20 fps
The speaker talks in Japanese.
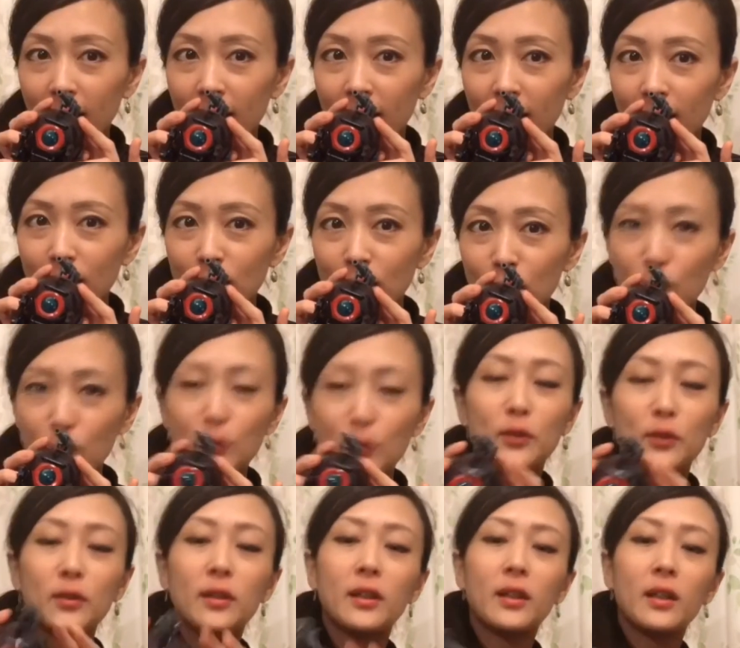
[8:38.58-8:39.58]
途中で切
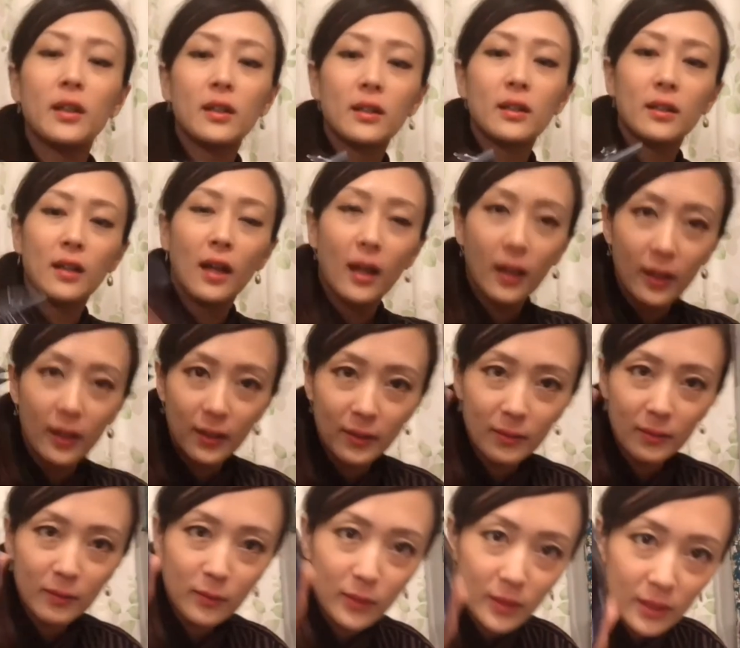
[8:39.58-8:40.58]
れたはい
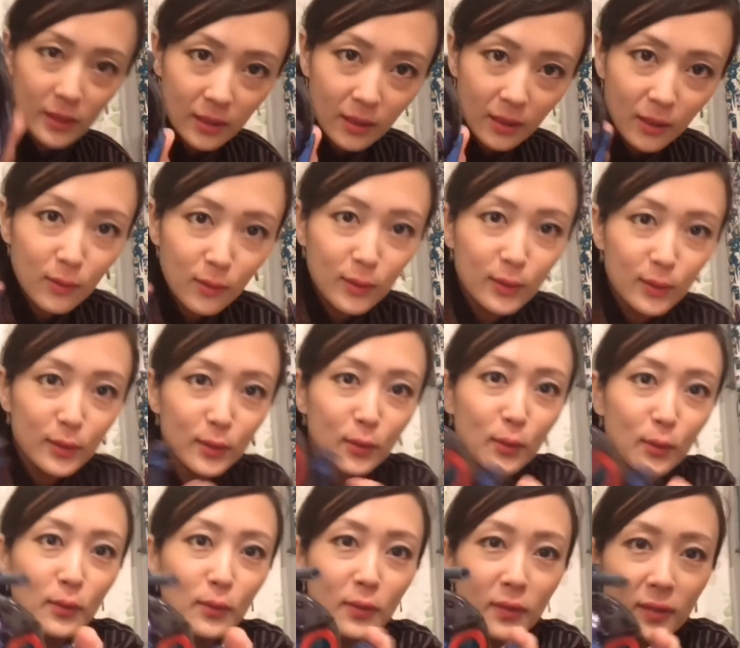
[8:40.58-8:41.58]
私的にはすごく
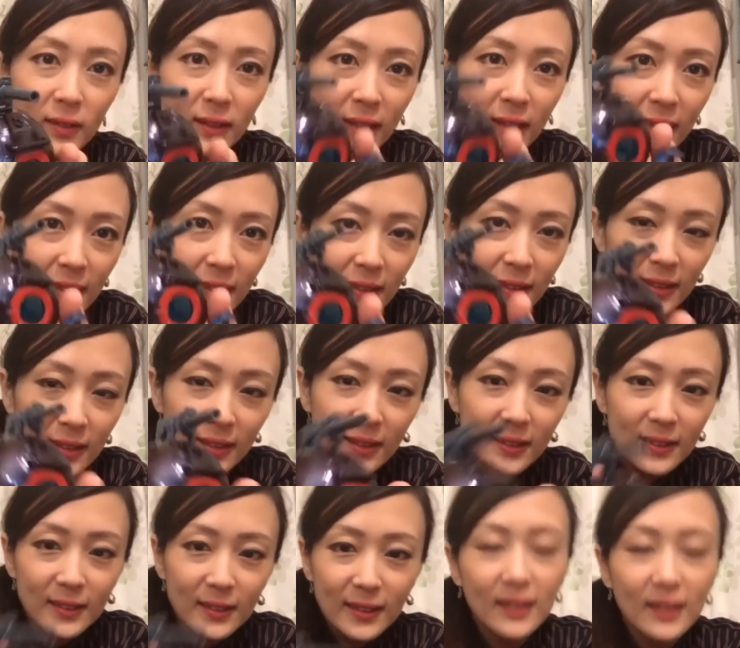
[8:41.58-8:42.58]
好き
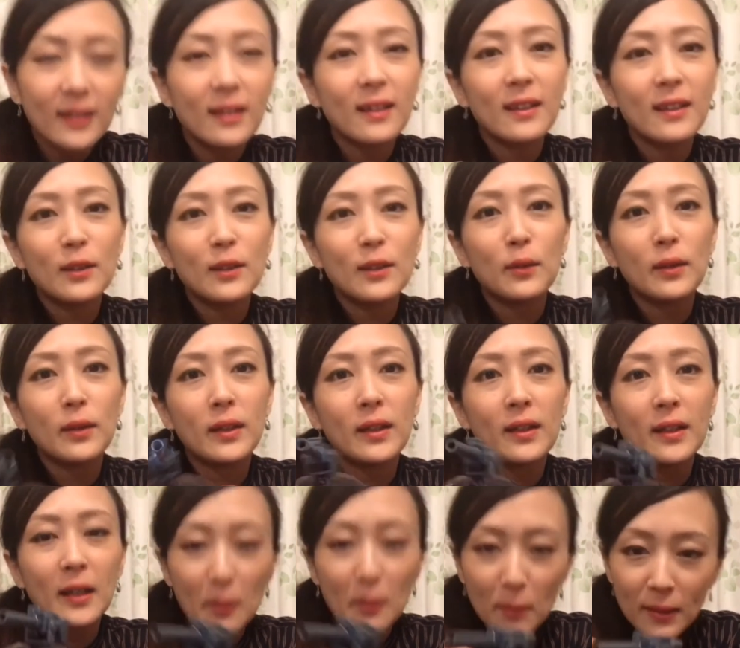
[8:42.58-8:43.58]
な色になり
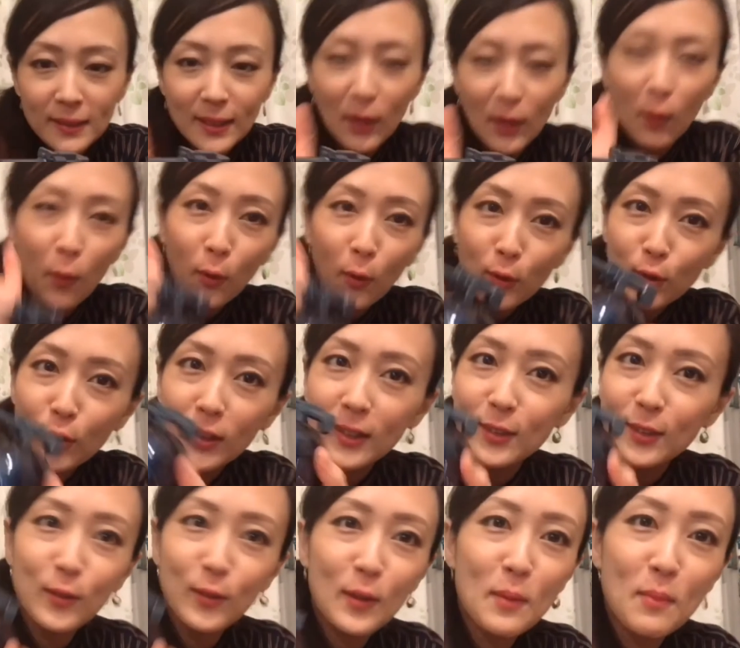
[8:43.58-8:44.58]
ました本当にちょっと
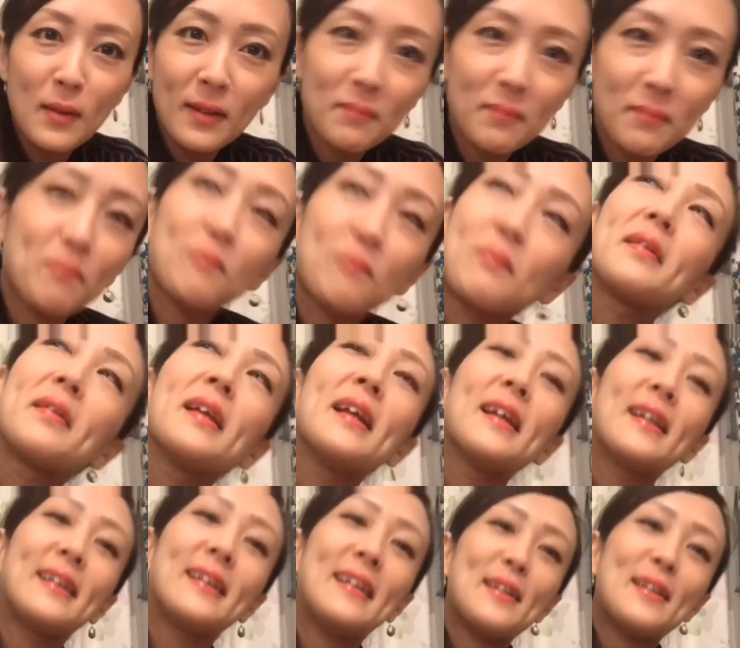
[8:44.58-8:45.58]
今年
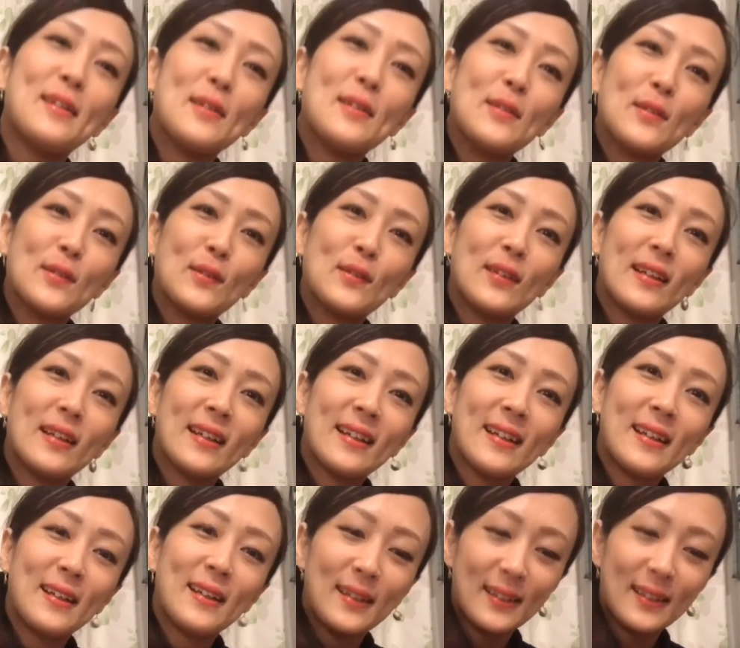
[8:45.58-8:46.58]
金色だからあ
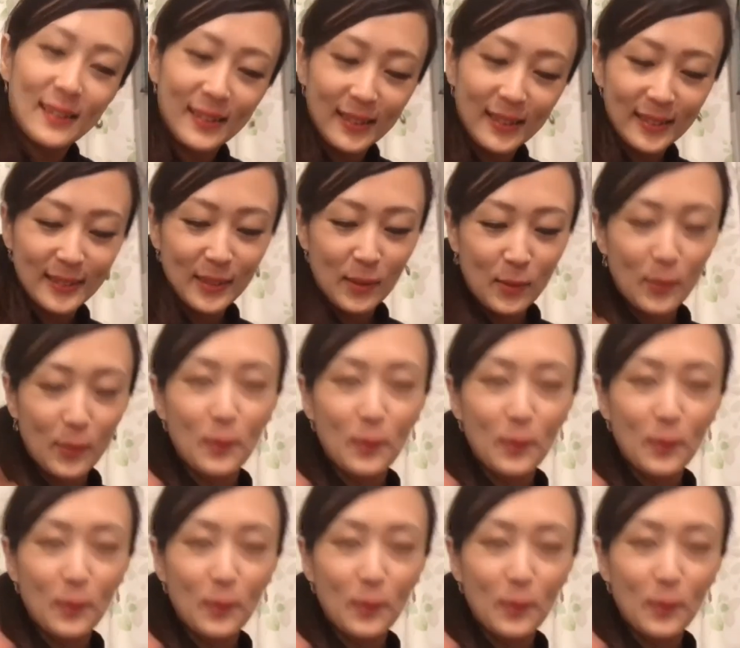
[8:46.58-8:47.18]
れなんですけど